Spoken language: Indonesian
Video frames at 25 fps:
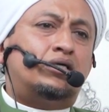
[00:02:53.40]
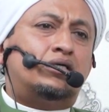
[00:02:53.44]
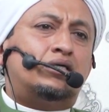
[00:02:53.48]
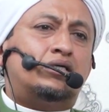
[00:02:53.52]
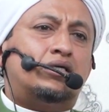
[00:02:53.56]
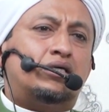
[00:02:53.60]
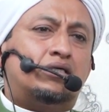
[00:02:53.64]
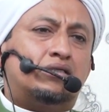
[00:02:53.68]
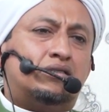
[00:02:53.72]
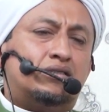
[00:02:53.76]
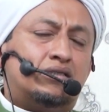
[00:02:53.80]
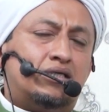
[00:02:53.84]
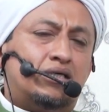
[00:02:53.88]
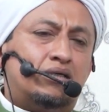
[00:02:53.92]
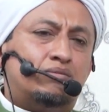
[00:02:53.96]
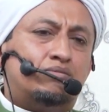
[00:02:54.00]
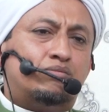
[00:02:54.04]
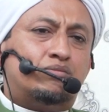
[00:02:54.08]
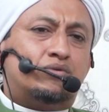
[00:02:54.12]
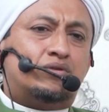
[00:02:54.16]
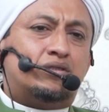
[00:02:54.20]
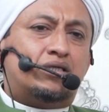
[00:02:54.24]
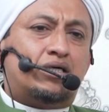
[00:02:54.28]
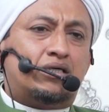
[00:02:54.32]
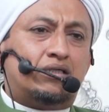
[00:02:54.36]

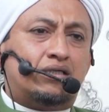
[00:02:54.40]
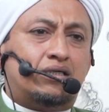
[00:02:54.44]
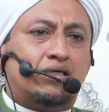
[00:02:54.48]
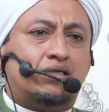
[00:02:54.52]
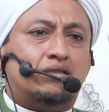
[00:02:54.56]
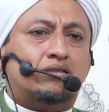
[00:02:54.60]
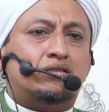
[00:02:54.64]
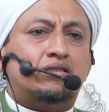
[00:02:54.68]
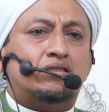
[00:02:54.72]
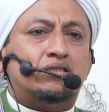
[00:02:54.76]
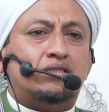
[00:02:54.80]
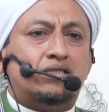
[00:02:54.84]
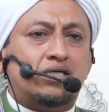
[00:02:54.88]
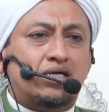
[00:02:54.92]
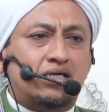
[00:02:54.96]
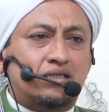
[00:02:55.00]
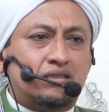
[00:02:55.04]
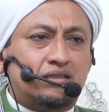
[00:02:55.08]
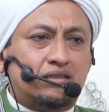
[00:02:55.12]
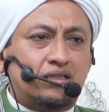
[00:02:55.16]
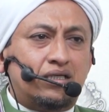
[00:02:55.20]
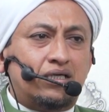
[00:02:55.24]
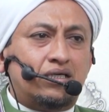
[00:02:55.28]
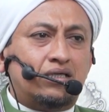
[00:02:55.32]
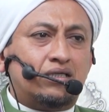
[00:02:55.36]
nasab, sanat,
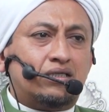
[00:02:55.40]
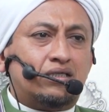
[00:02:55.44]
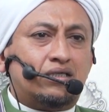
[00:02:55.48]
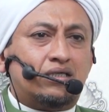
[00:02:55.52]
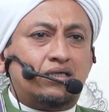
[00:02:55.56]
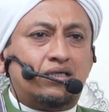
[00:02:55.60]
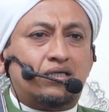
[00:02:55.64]
ijazah